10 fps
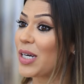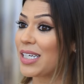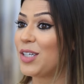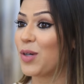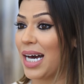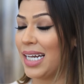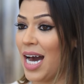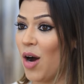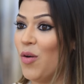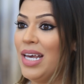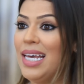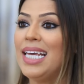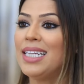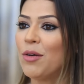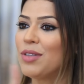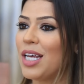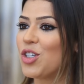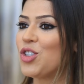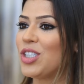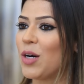aqui no canal e não
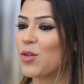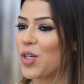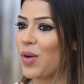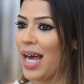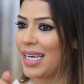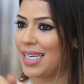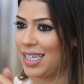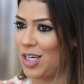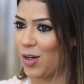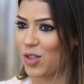deixem de dar o seu like aqui,